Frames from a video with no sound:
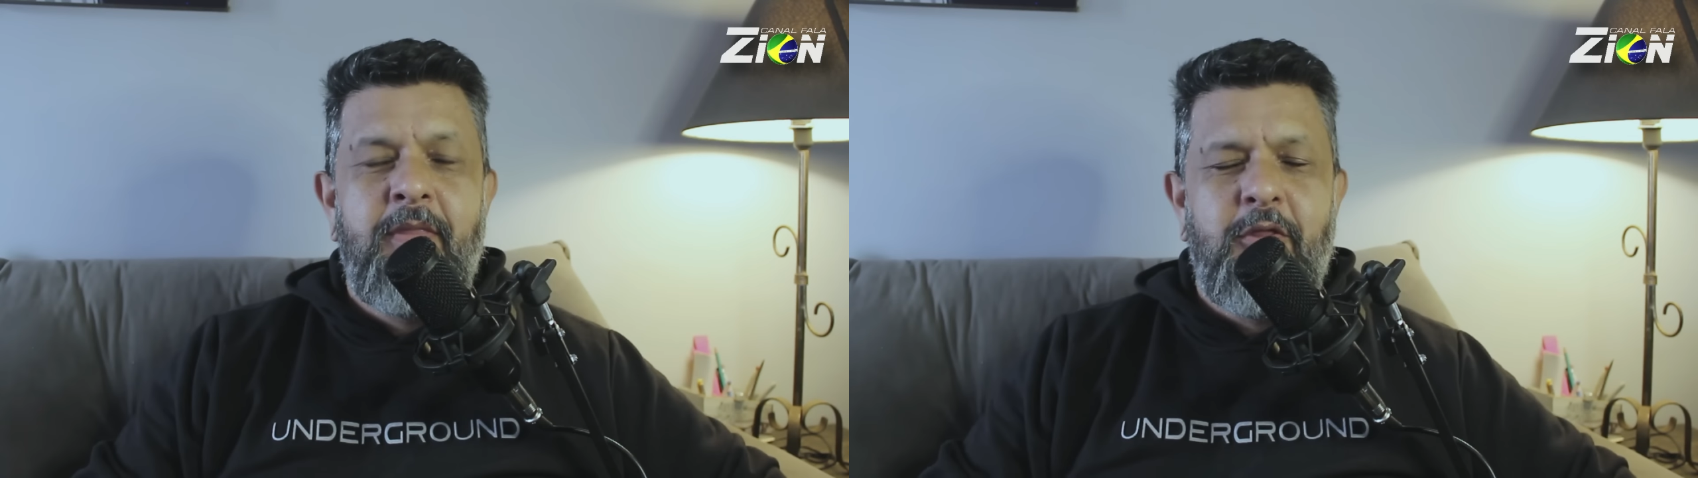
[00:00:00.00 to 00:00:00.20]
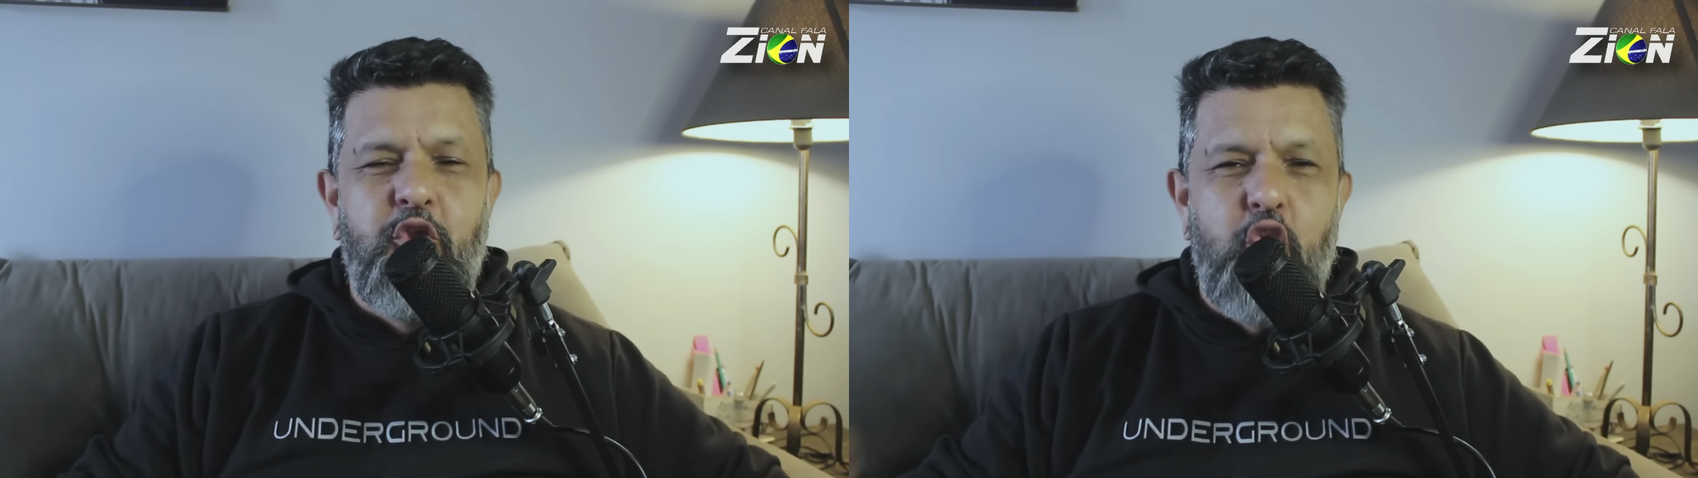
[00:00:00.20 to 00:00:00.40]

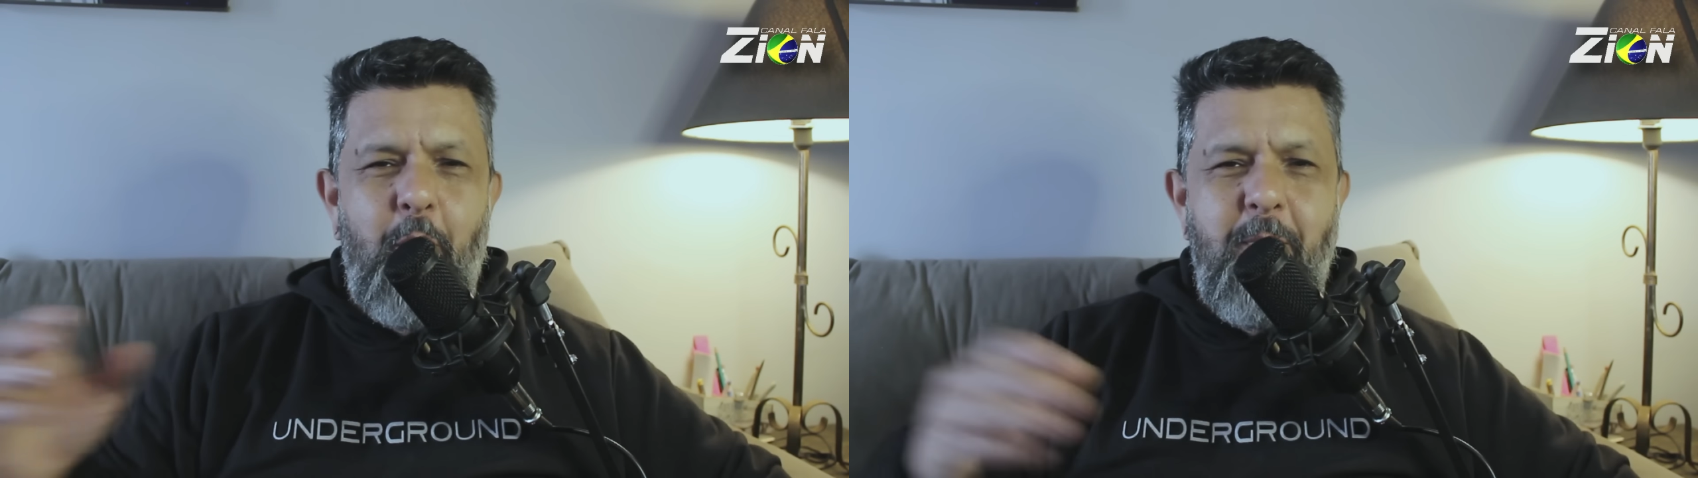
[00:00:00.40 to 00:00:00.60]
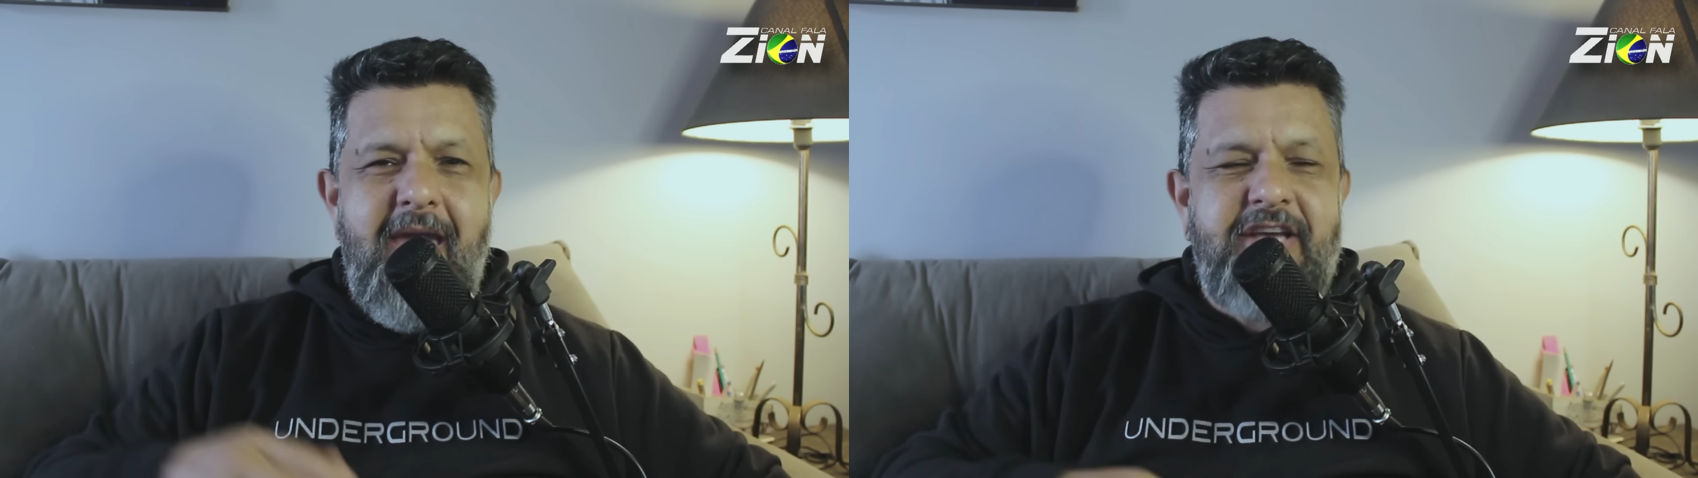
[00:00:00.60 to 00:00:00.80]
do
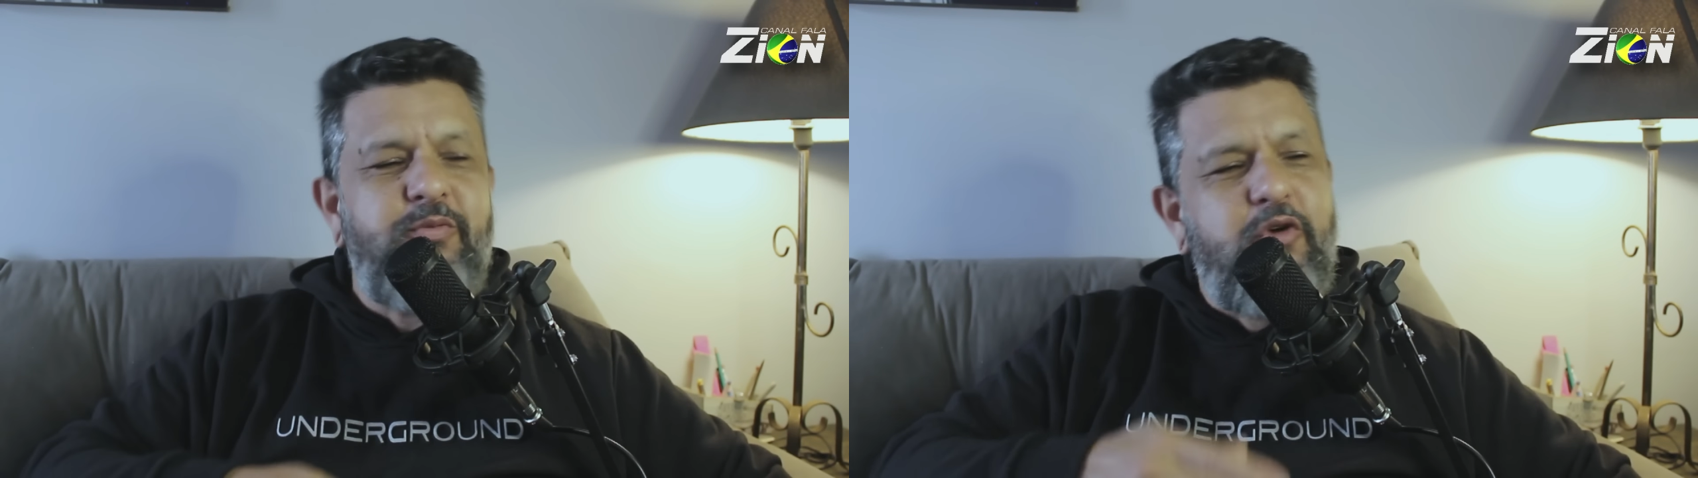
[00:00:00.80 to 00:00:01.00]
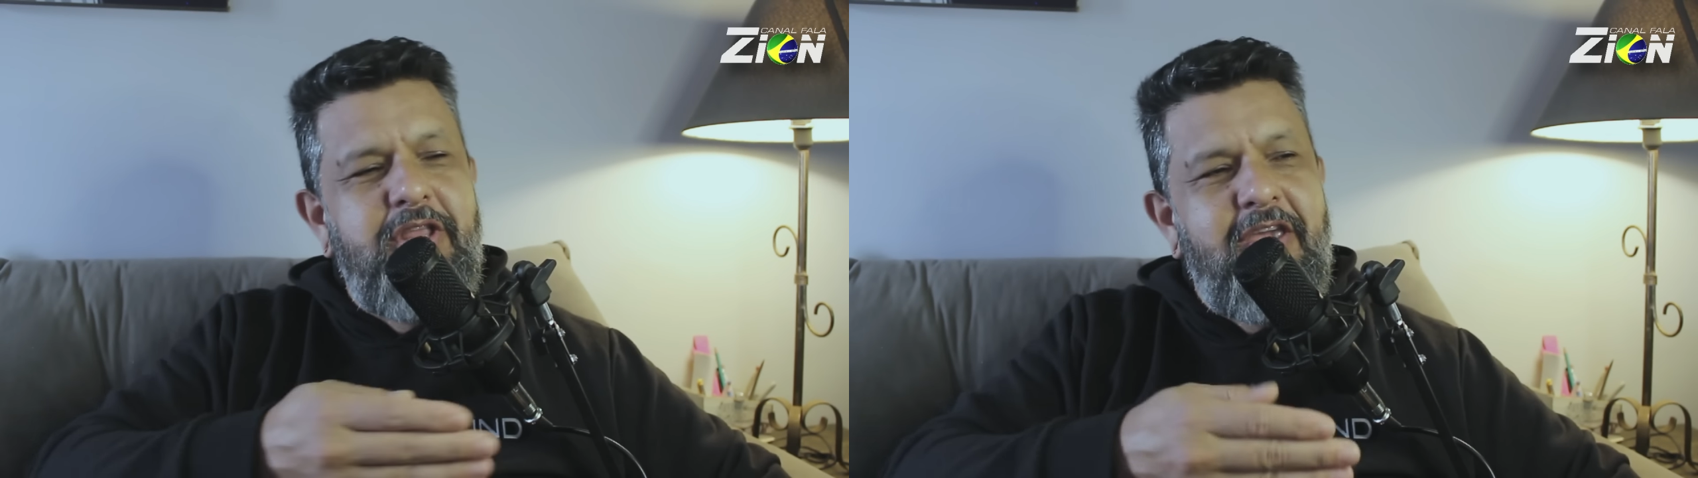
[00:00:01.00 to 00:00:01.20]

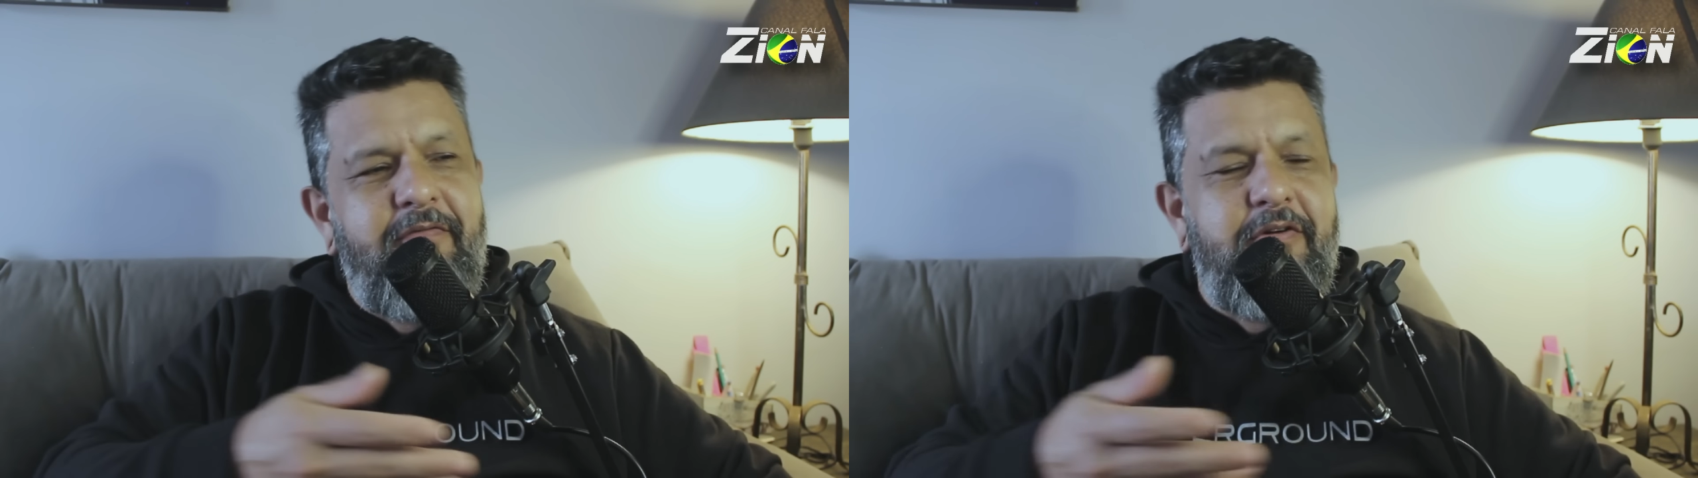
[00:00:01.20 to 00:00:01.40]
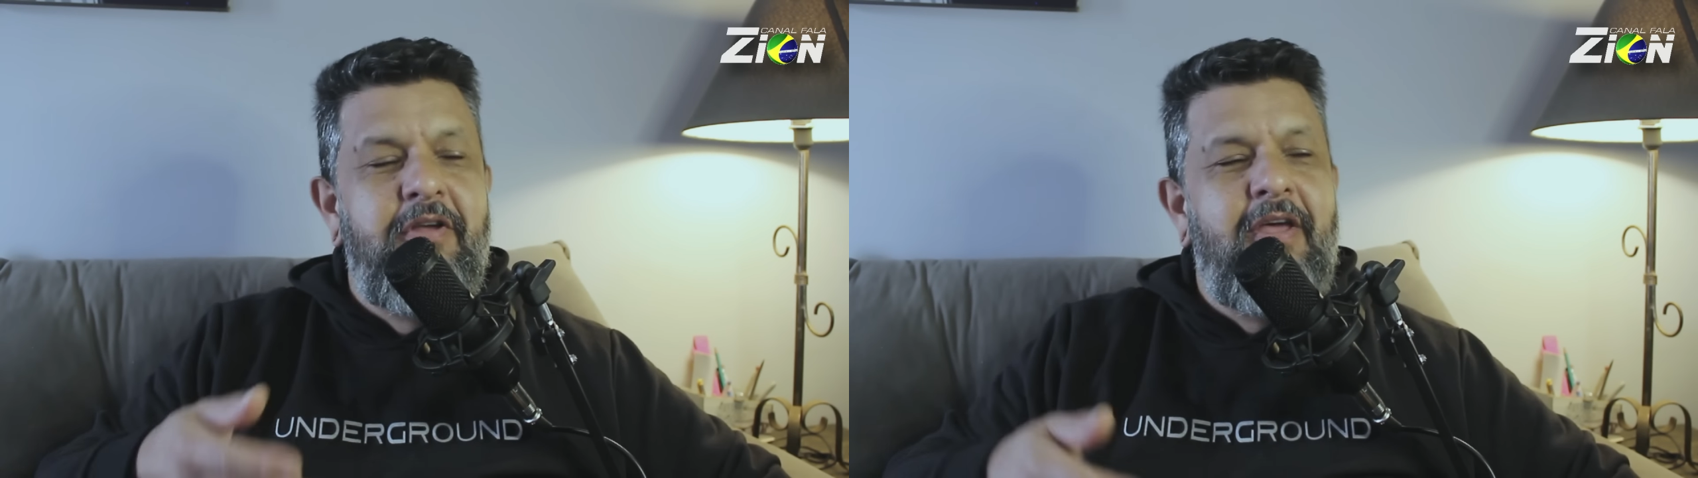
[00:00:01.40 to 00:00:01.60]
mesmo nível